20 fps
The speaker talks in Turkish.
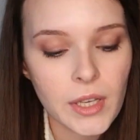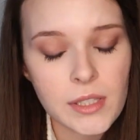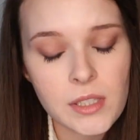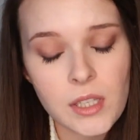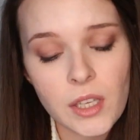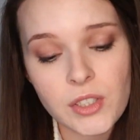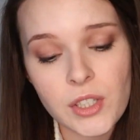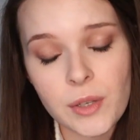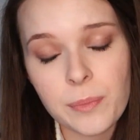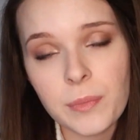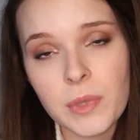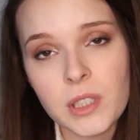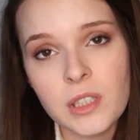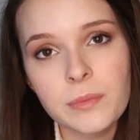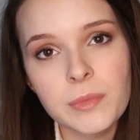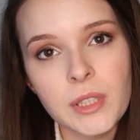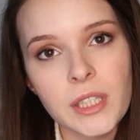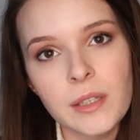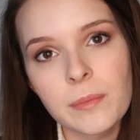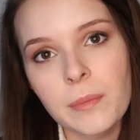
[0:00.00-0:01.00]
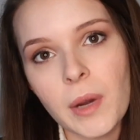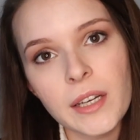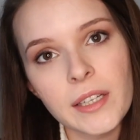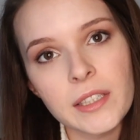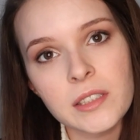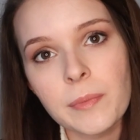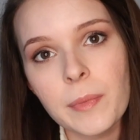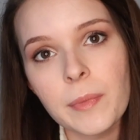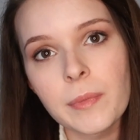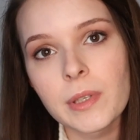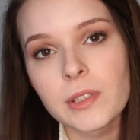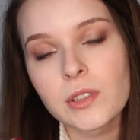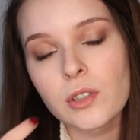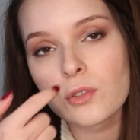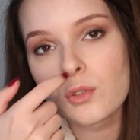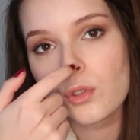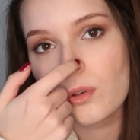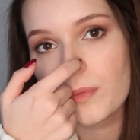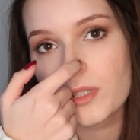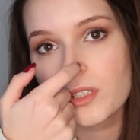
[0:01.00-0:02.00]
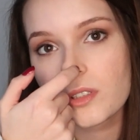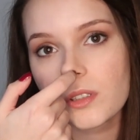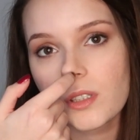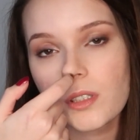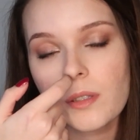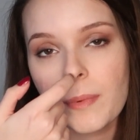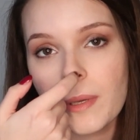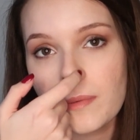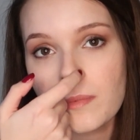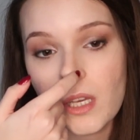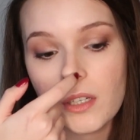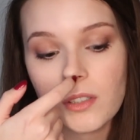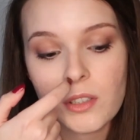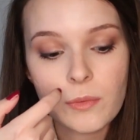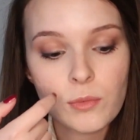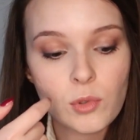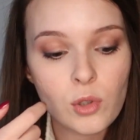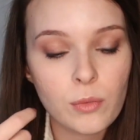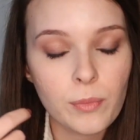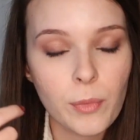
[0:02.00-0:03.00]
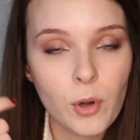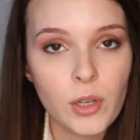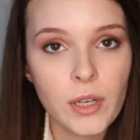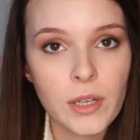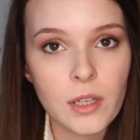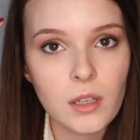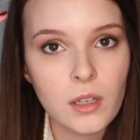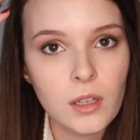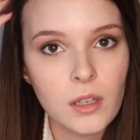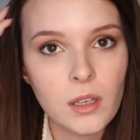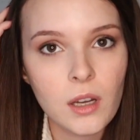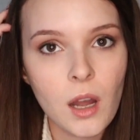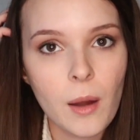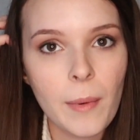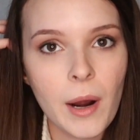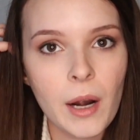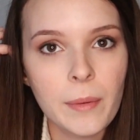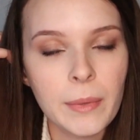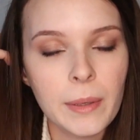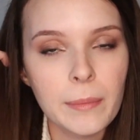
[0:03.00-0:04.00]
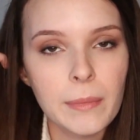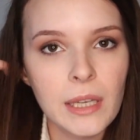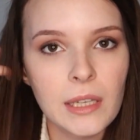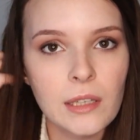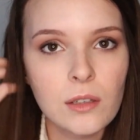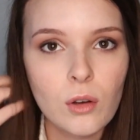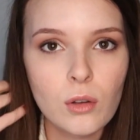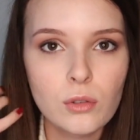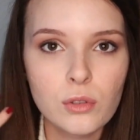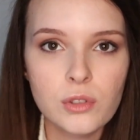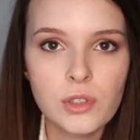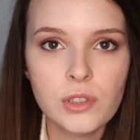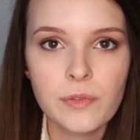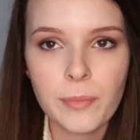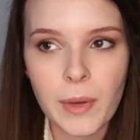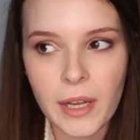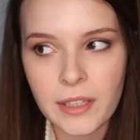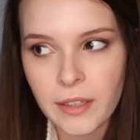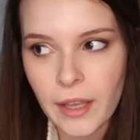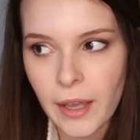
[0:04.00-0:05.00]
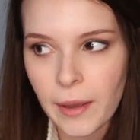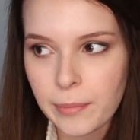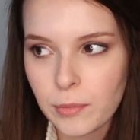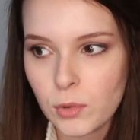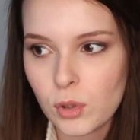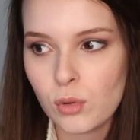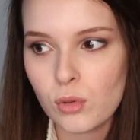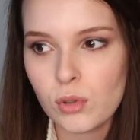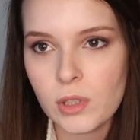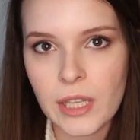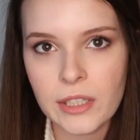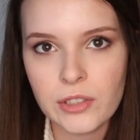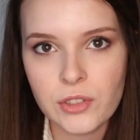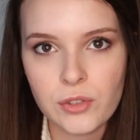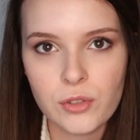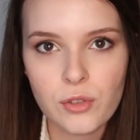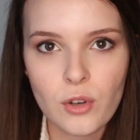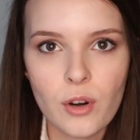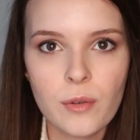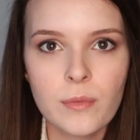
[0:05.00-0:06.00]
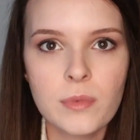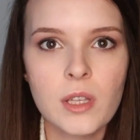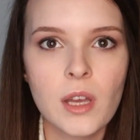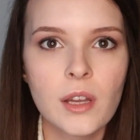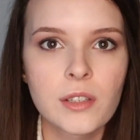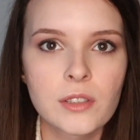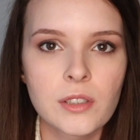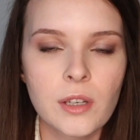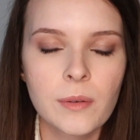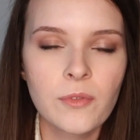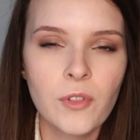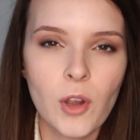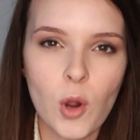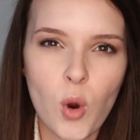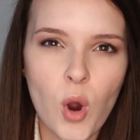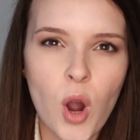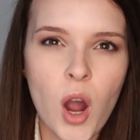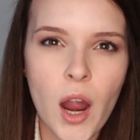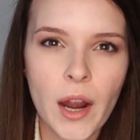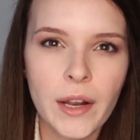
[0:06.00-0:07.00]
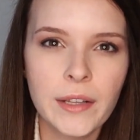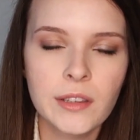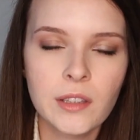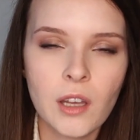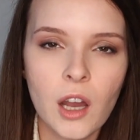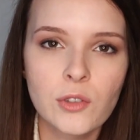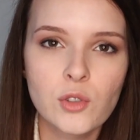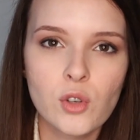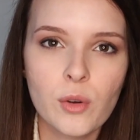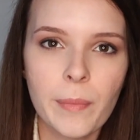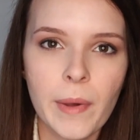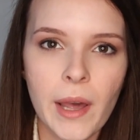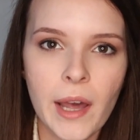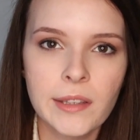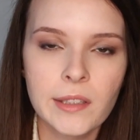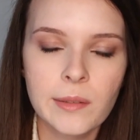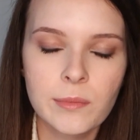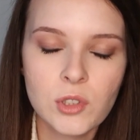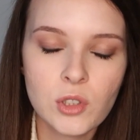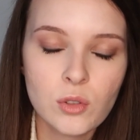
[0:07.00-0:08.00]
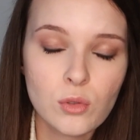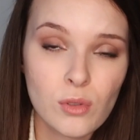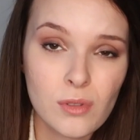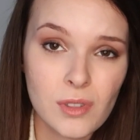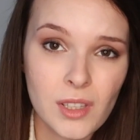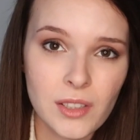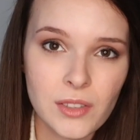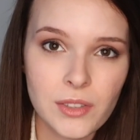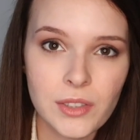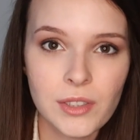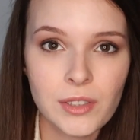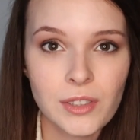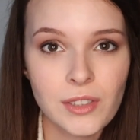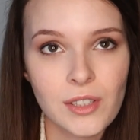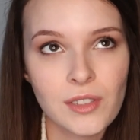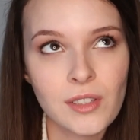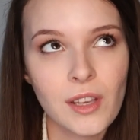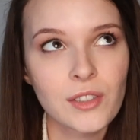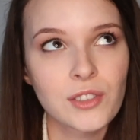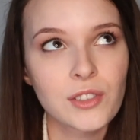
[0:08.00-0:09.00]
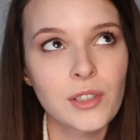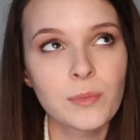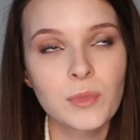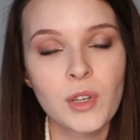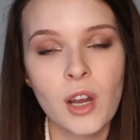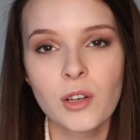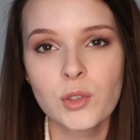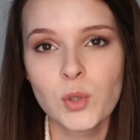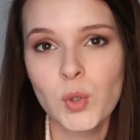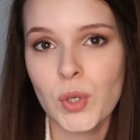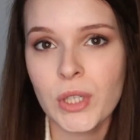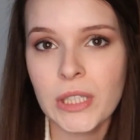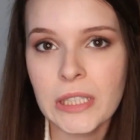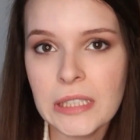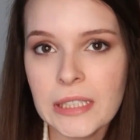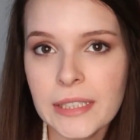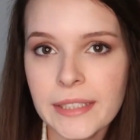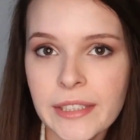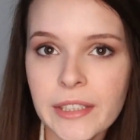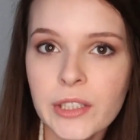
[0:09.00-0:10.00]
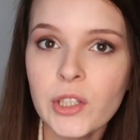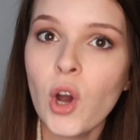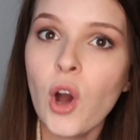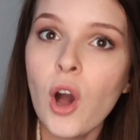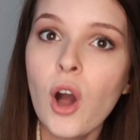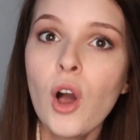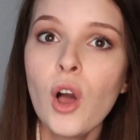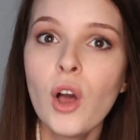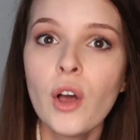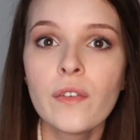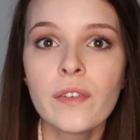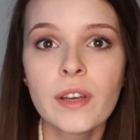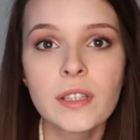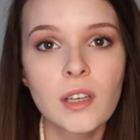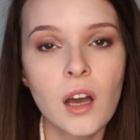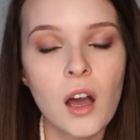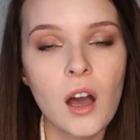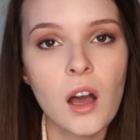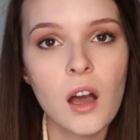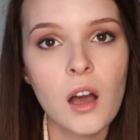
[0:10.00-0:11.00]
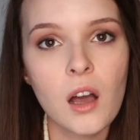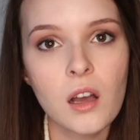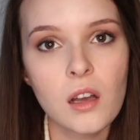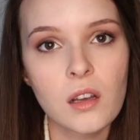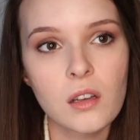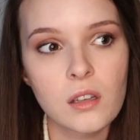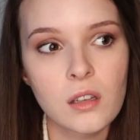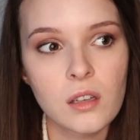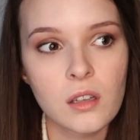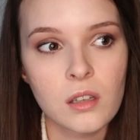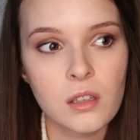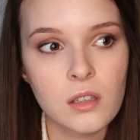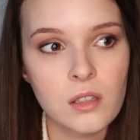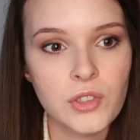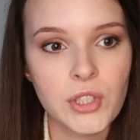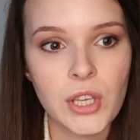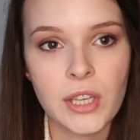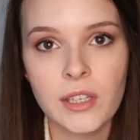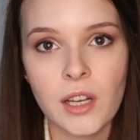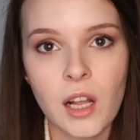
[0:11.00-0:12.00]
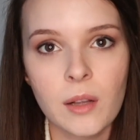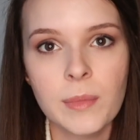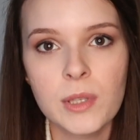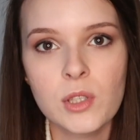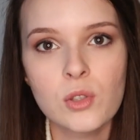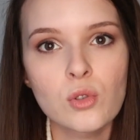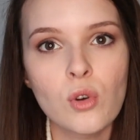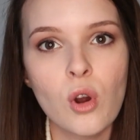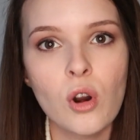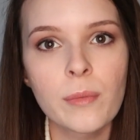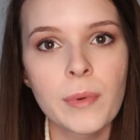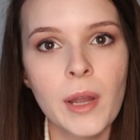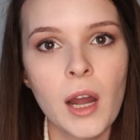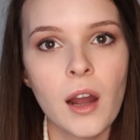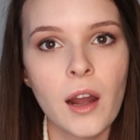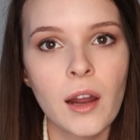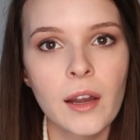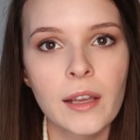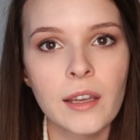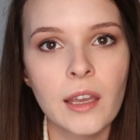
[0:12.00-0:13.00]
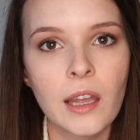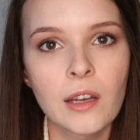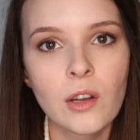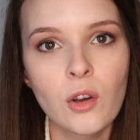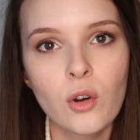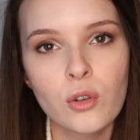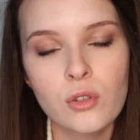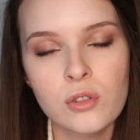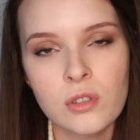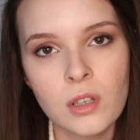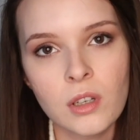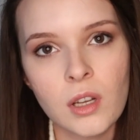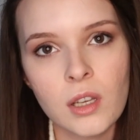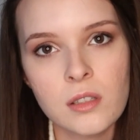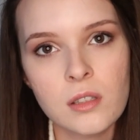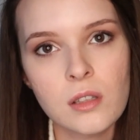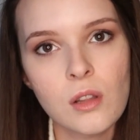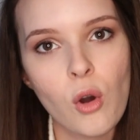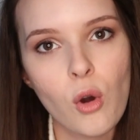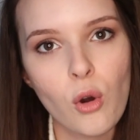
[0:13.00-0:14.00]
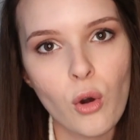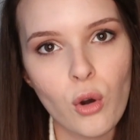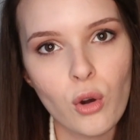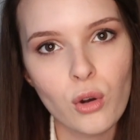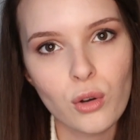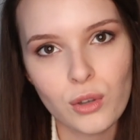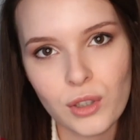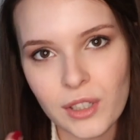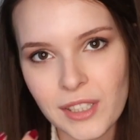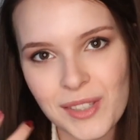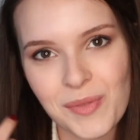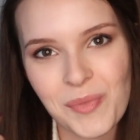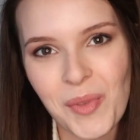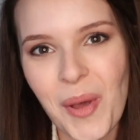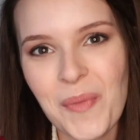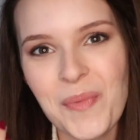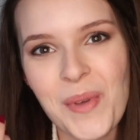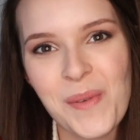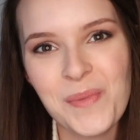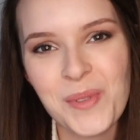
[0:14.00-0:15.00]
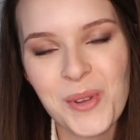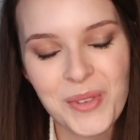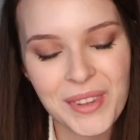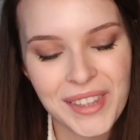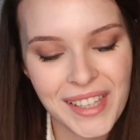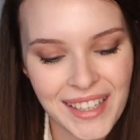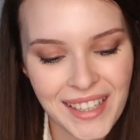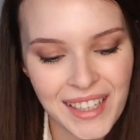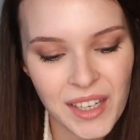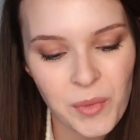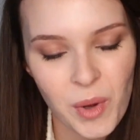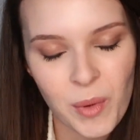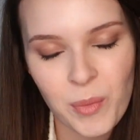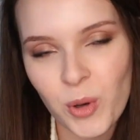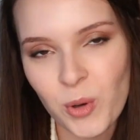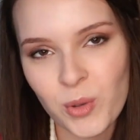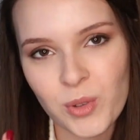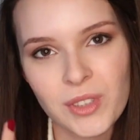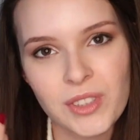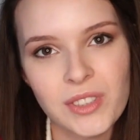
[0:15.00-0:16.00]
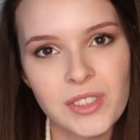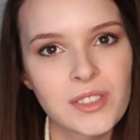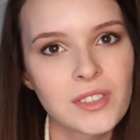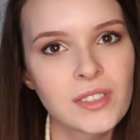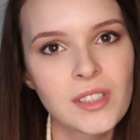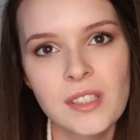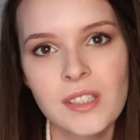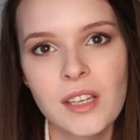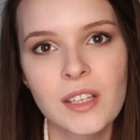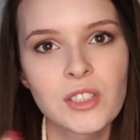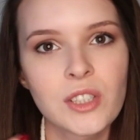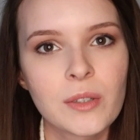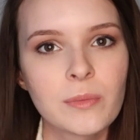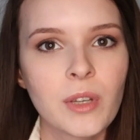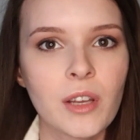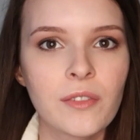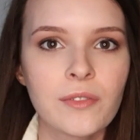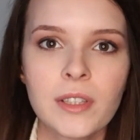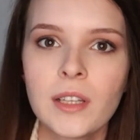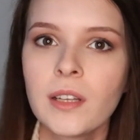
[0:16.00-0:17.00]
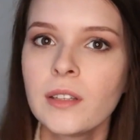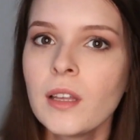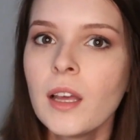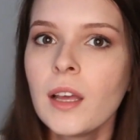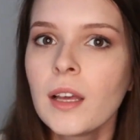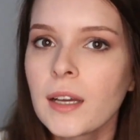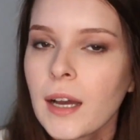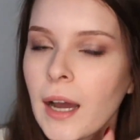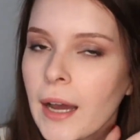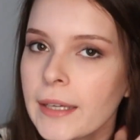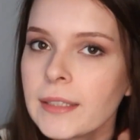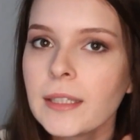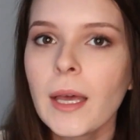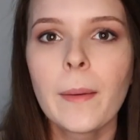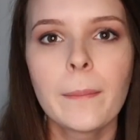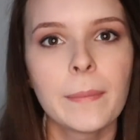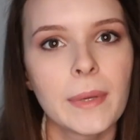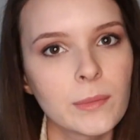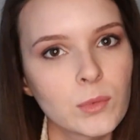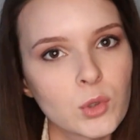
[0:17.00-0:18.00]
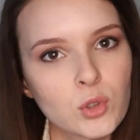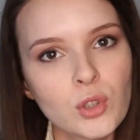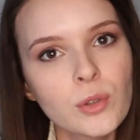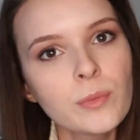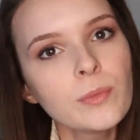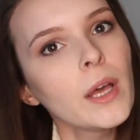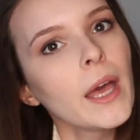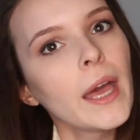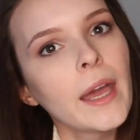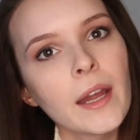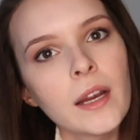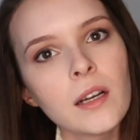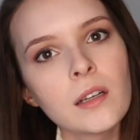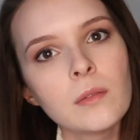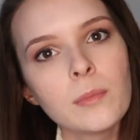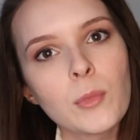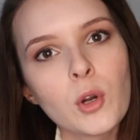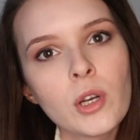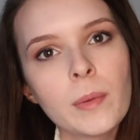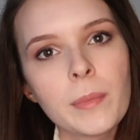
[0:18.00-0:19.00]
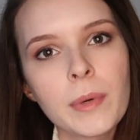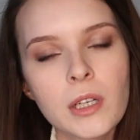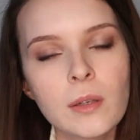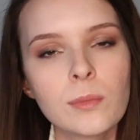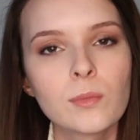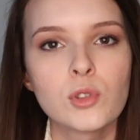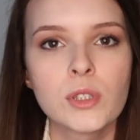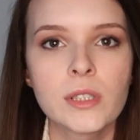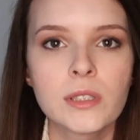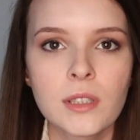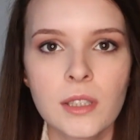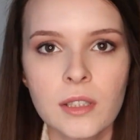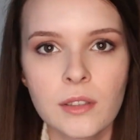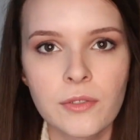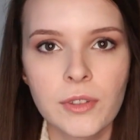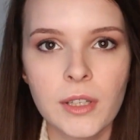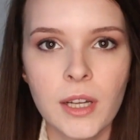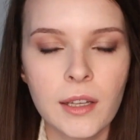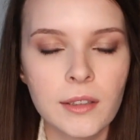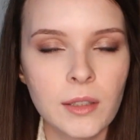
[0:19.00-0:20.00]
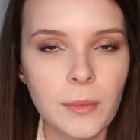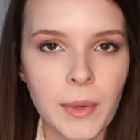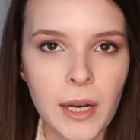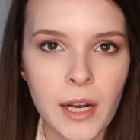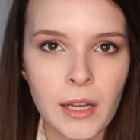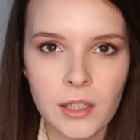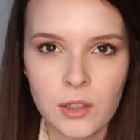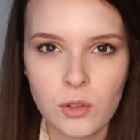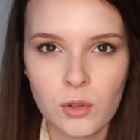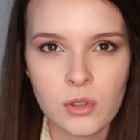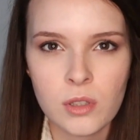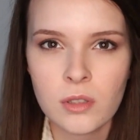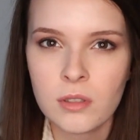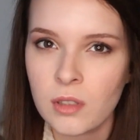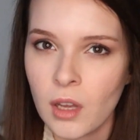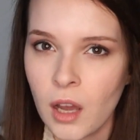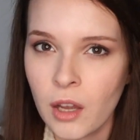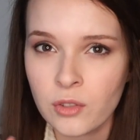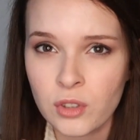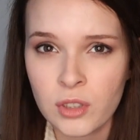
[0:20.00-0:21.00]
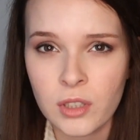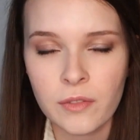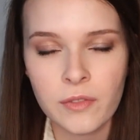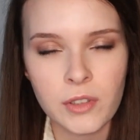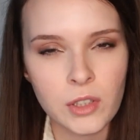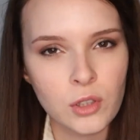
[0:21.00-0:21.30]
yani saçlarımın bakımını ihmal etmemeye çalışıyorum açıkçası. Benim saçlarım çok böyle e, kabarmaya meyilli olduğu için ben de hep düzleştiriyorum saçlarımı ve o halini daha çok beğendiğim için düzleştirdikçe saçlarım daha çok kırılıyor ve daha e, şekil alması zor bir hale geliyor. O yüzden aslında o kısımdan memnun değilim ama onun dışında saçlarımdan falan gayet memnunum. Eğer böyle bakım rutinlerini falan da merak ediyorsanız daha önce de